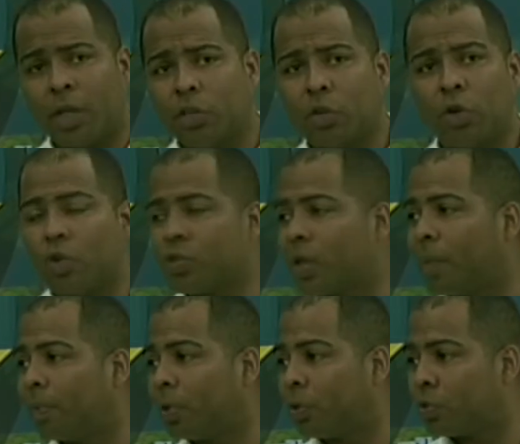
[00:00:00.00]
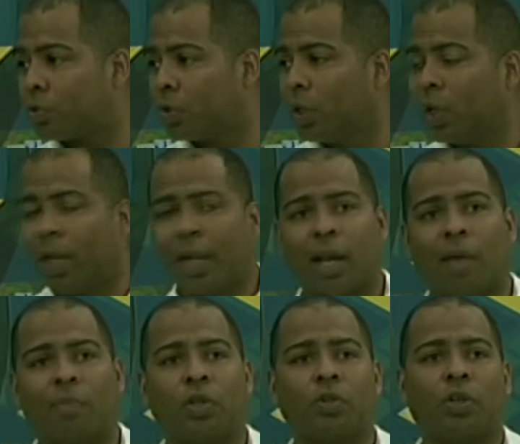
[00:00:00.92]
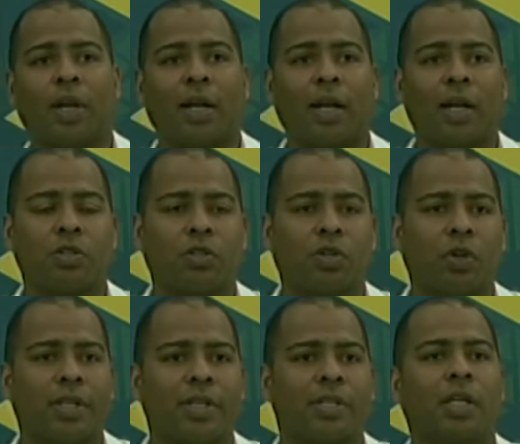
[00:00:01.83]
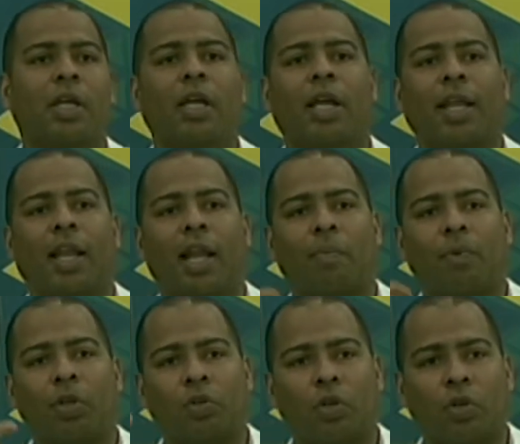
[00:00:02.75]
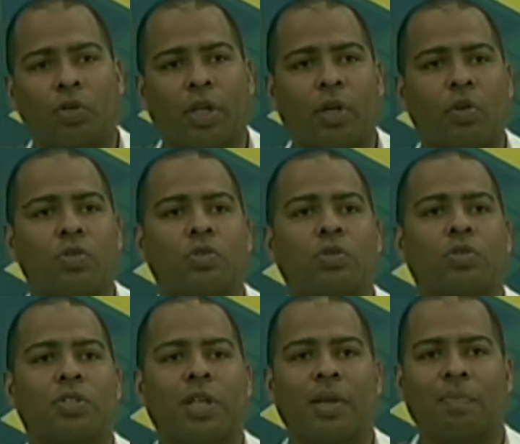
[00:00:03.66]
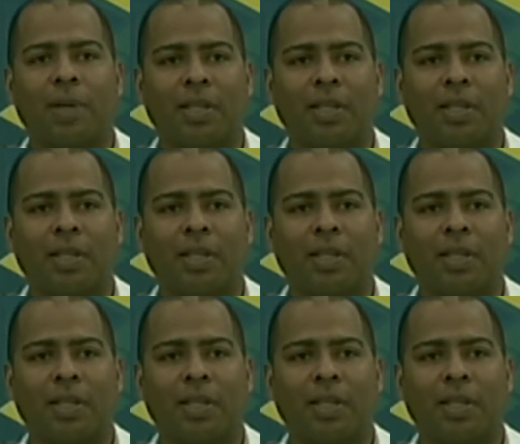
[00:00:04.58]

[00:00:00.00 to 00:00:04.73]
en todos los ámbitos, en el ámbito de las relaciones, en el ámbito de los negocios, del